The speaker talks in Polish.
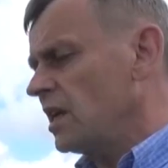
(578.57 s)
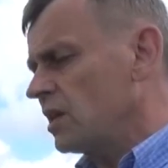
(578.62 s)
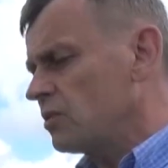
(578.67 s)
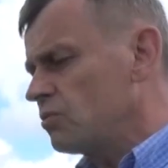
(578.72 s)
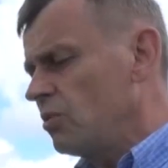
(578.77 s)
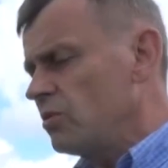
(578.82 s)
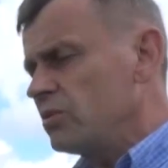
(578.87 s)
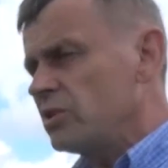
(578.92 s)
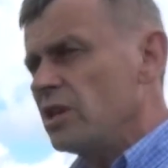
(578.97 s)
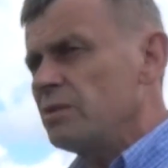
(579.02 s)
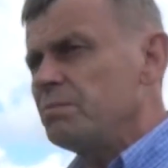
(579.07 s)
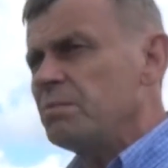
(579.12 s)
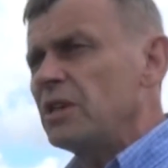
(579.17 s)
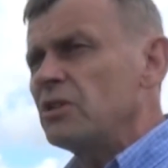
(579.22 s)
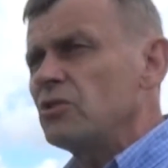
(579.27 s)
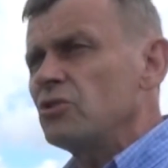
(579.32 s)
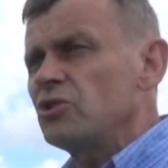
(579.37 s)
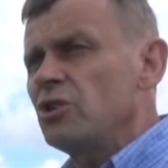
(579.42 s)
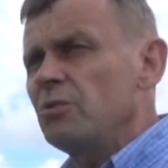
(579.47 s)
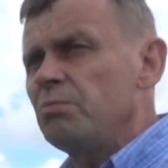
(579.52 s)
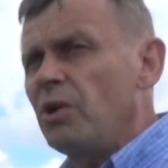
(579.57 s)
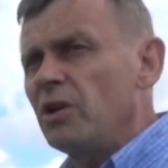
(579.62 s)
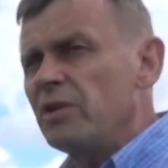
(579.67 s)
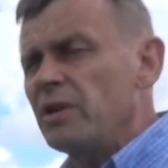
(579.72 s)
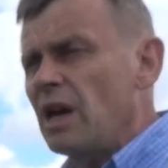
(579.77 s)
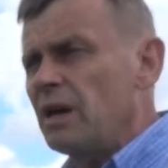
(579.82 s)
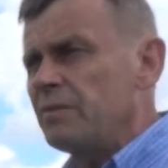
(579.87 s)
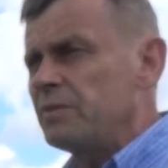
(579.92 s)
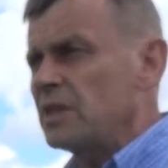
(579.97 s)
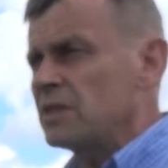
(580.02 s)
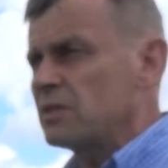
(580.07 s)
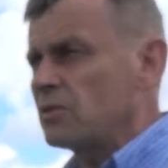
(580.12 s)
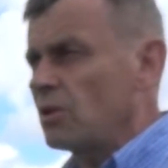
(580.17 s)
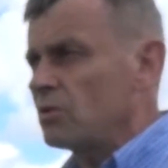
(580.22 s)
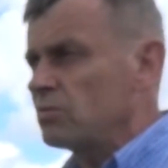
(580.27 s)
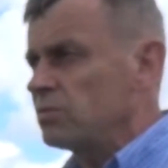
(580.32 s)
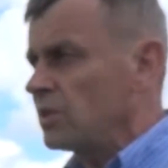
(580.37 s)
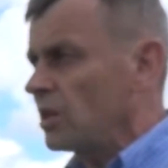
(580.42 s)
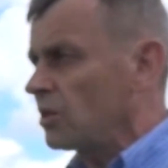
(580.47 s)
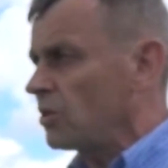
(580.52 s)
gatunki będą się pojawiać z
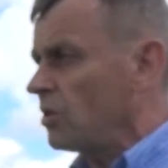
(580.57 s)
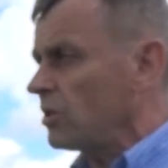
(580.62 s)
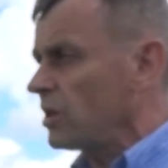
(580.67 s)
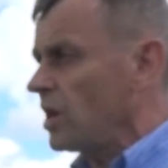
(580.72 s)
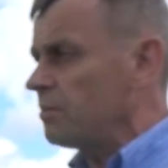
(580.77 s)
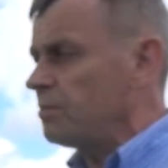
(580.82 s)
roku na rok,